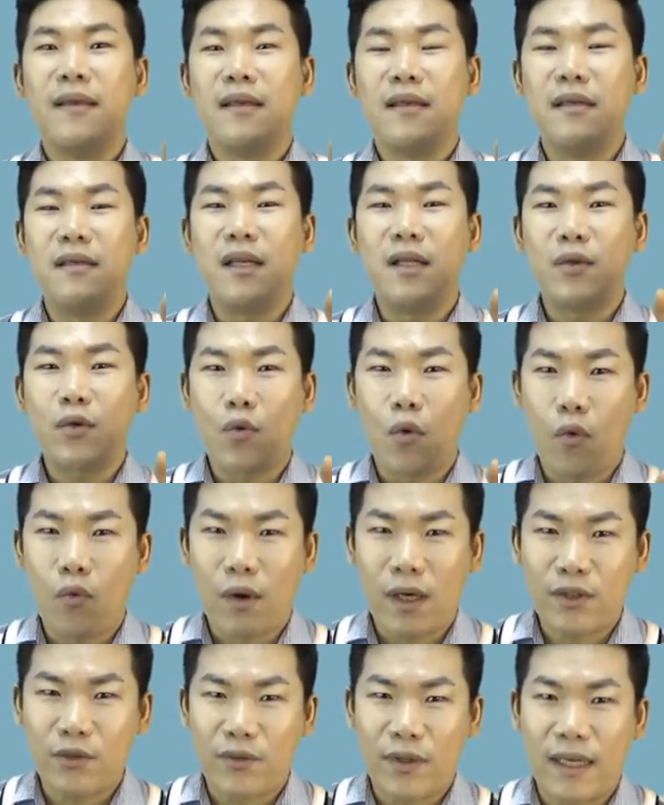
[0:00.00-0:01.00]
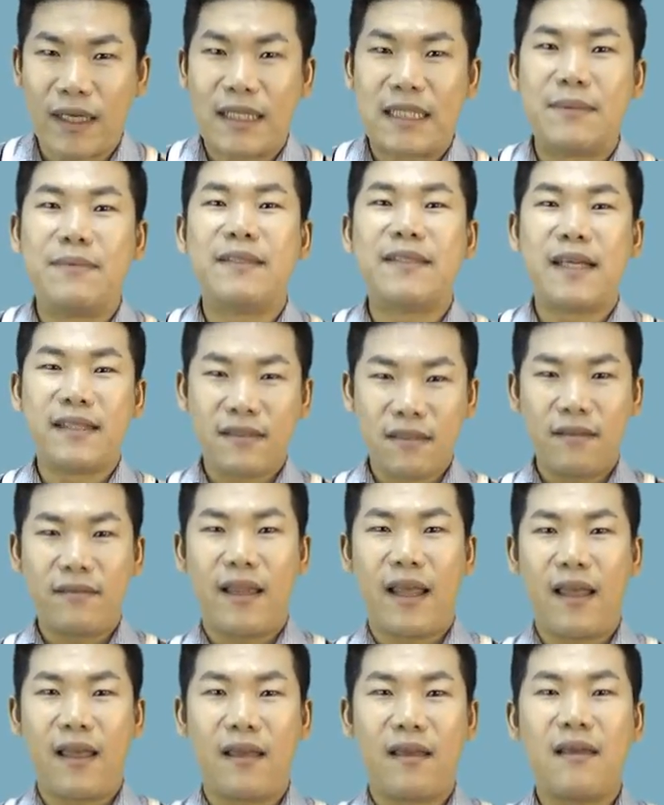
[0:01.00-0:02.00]
이런 고가 주택의 집을 샀을
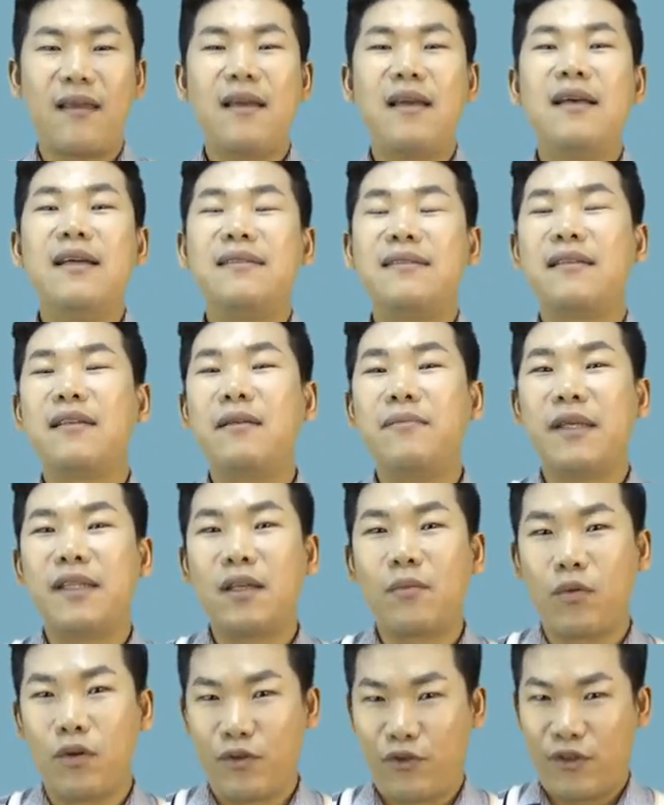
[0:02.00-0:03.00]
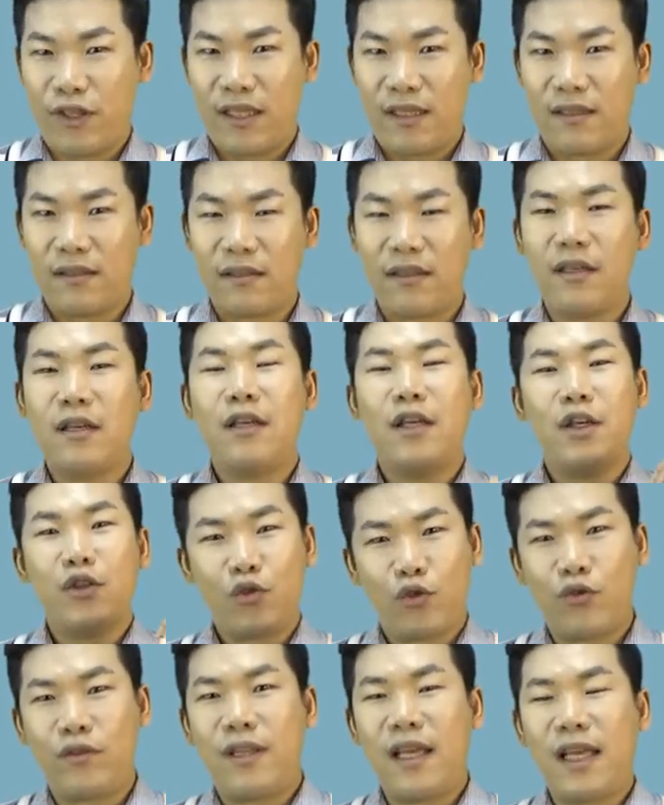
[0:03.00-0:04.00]
때 세금 혜택 볼 수 있는
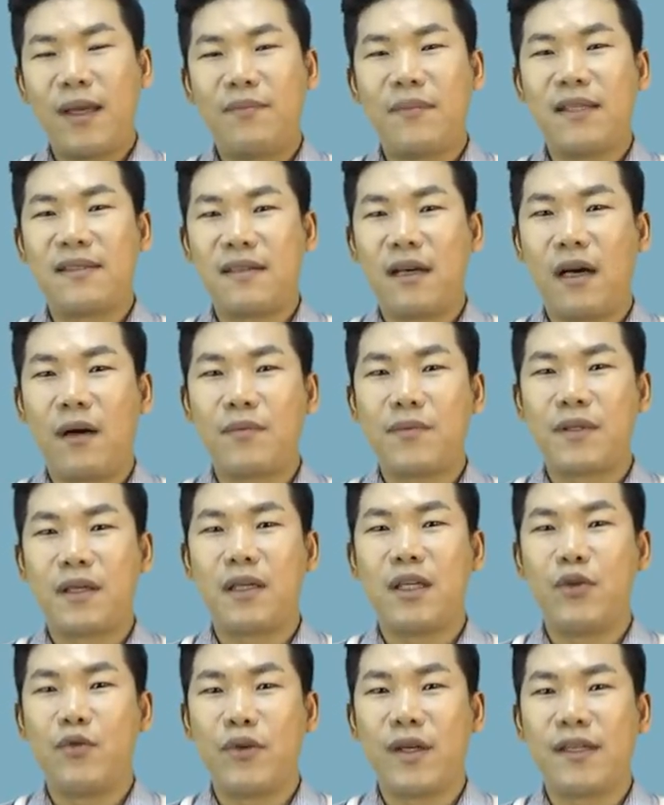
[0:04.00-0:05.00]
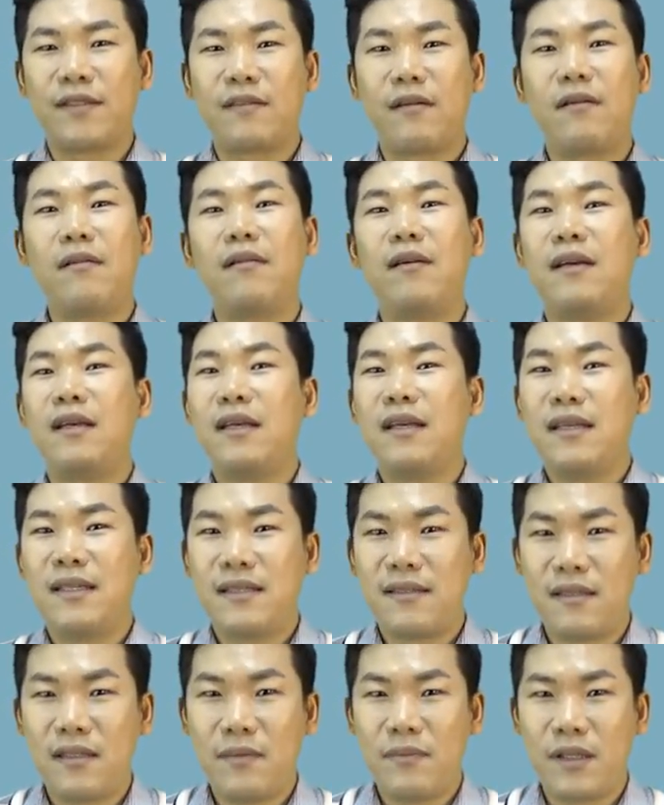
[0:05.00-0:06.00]
주택임대 사업자를 이용해서
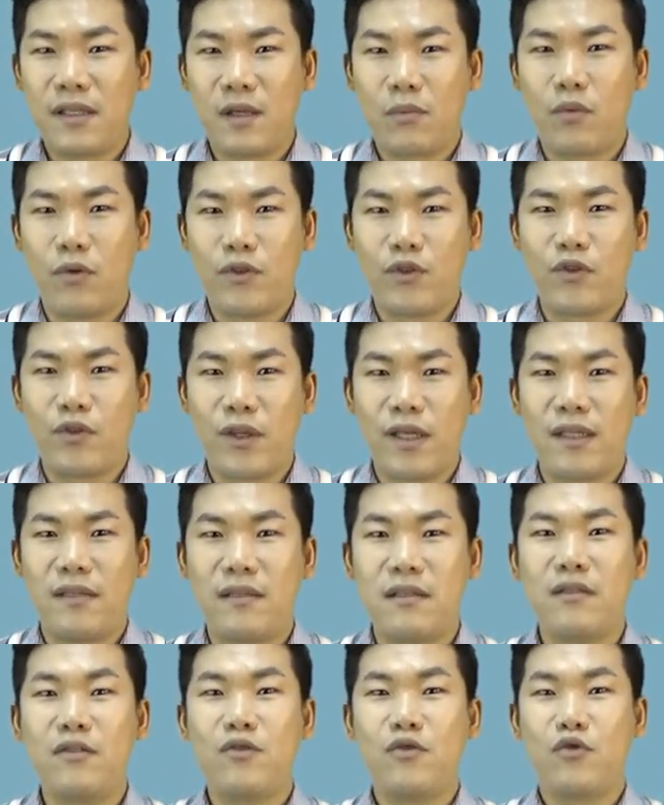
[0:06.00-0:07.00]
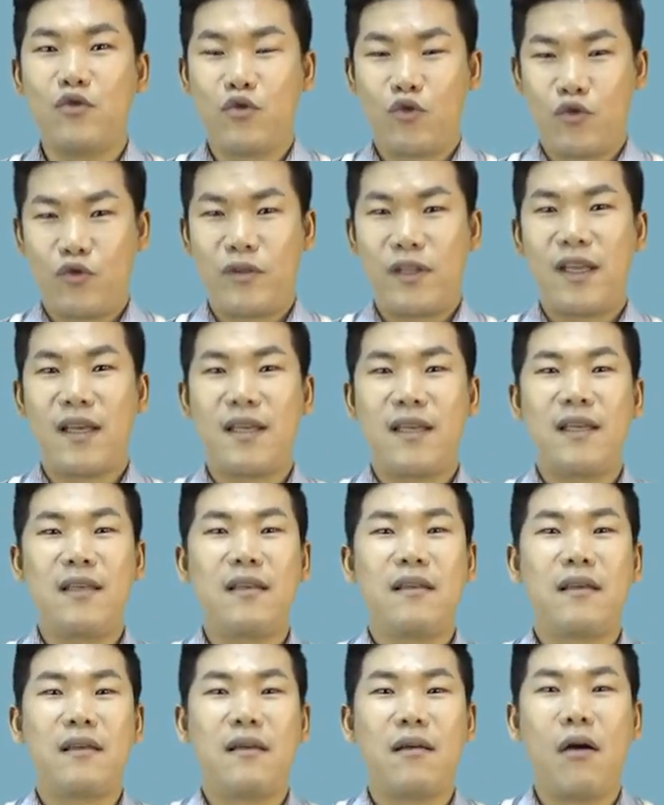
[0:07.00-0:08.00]
세금 혜택 볼 수 있는 주택이
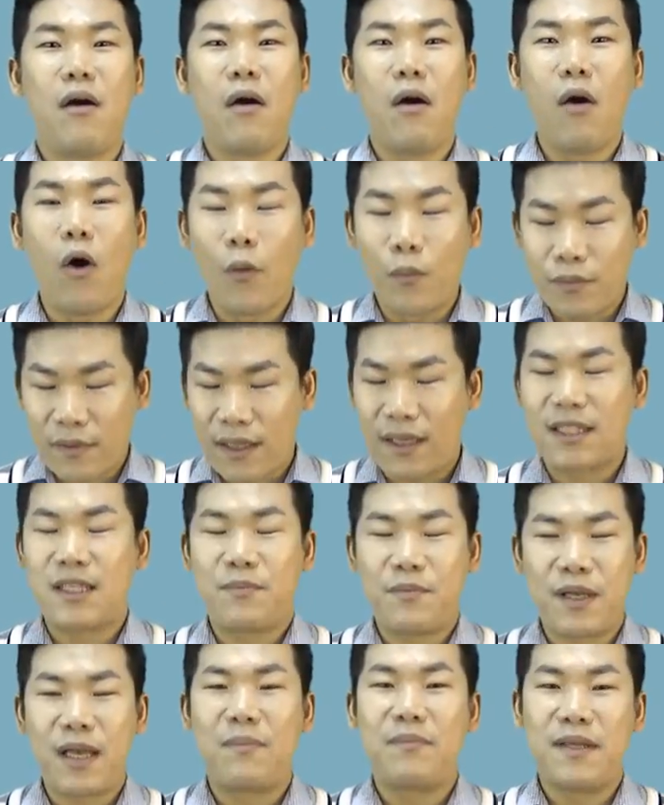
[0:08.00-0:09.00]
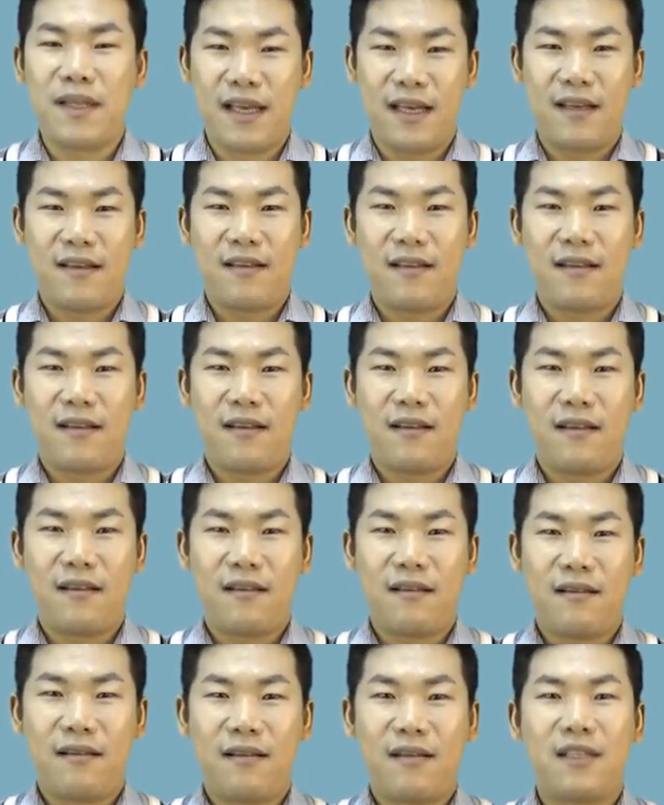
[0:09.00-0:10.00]
없다시피 합니다.
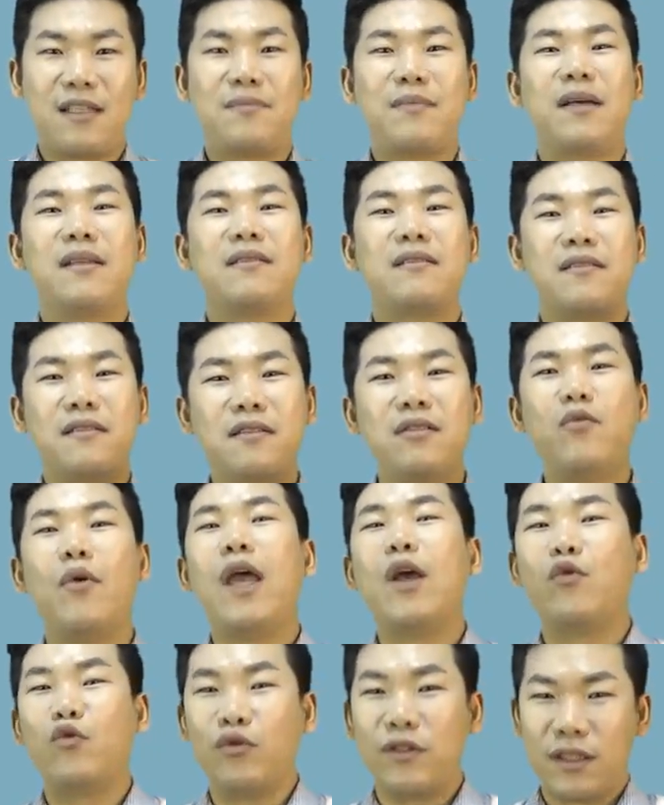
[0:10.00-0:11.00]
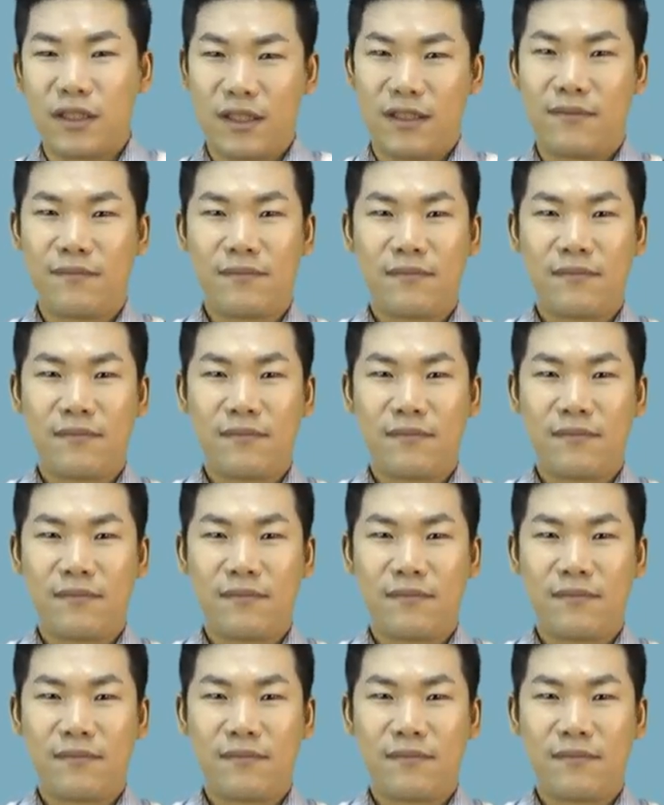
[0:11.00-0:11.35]
하지만 그 외 구들은